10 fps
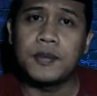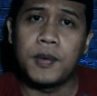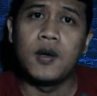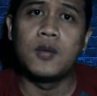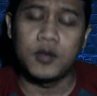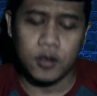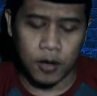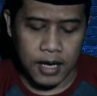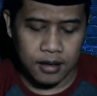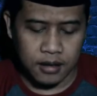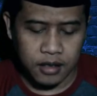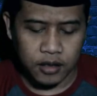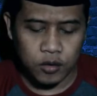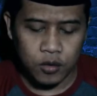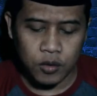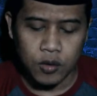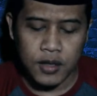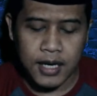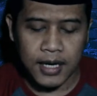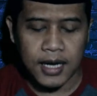sebelum sholat, itu
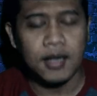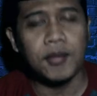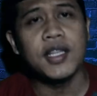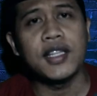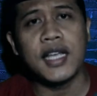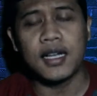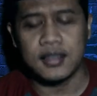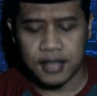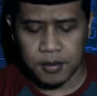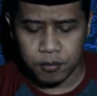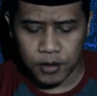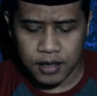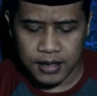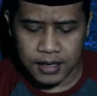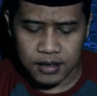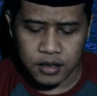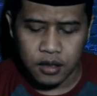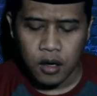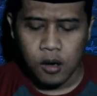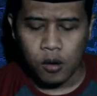gunakan minyak campuran
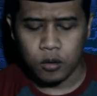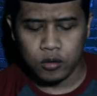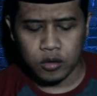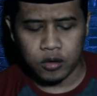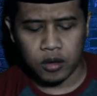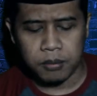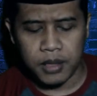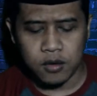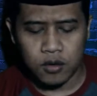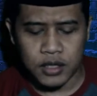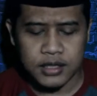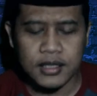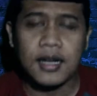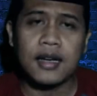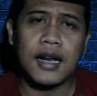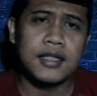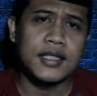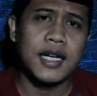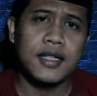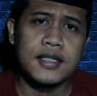tadi untuk menulis
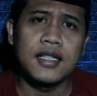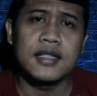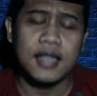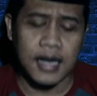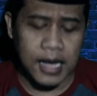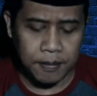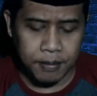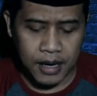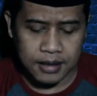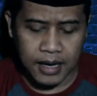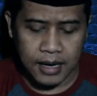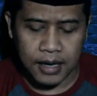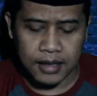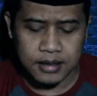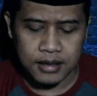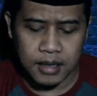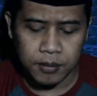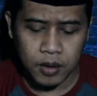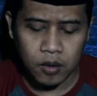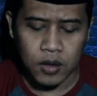rajah di telapak tangan
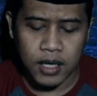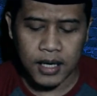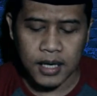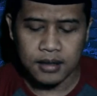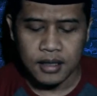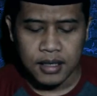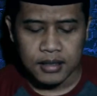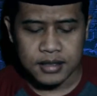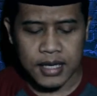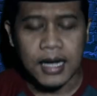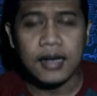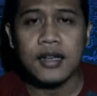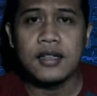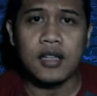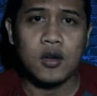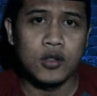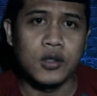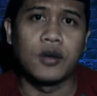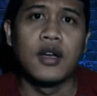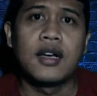dengan menggunakan jari
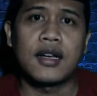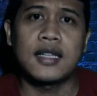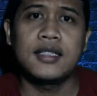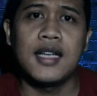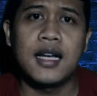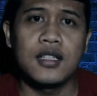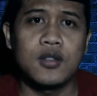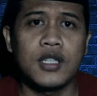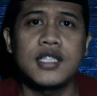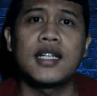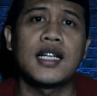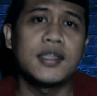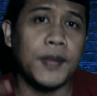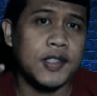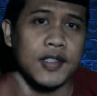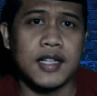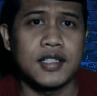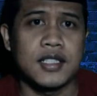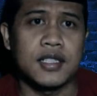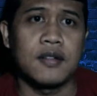telunjuk. Rajah yang ditulis adalah seperti
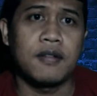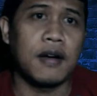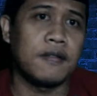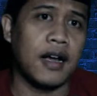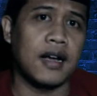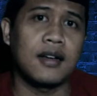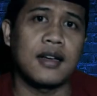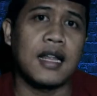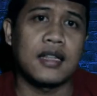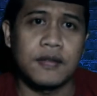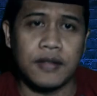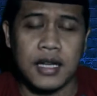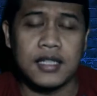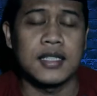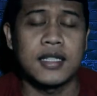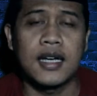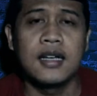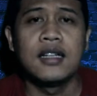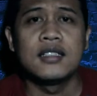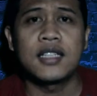tadi, wafak latif tadi
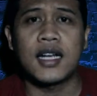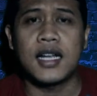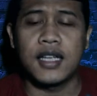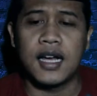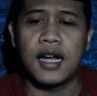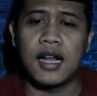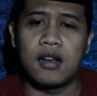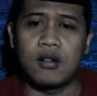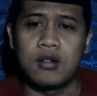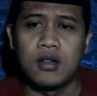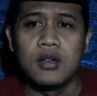caranya kalau